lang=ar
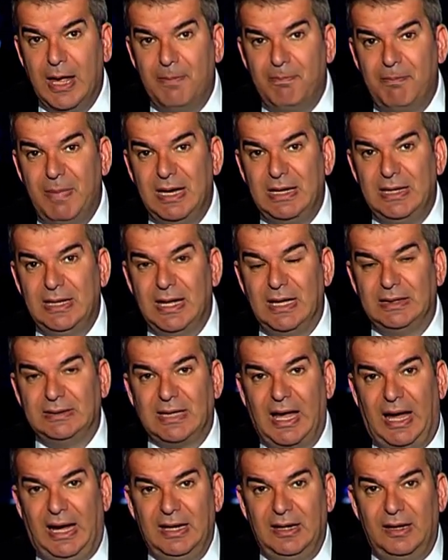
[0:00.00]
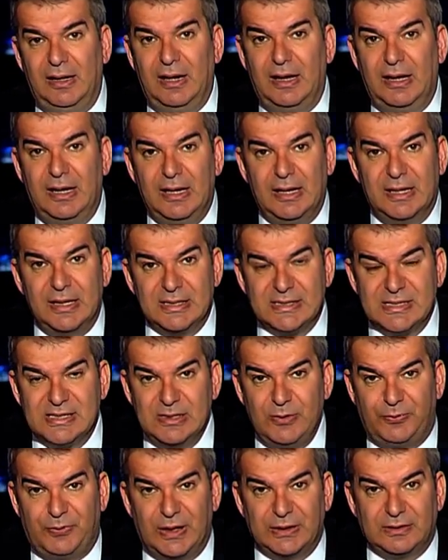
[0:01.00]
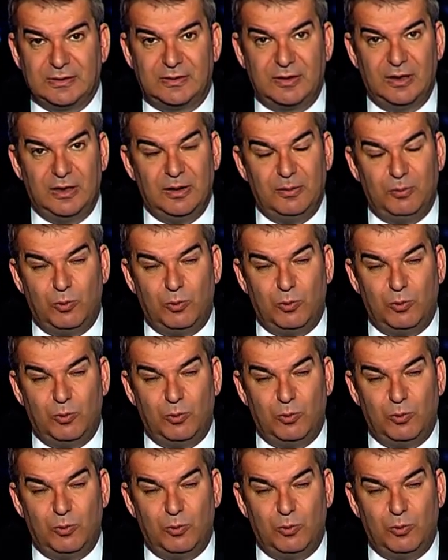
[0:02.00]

من ينتحل آه، صفة آه،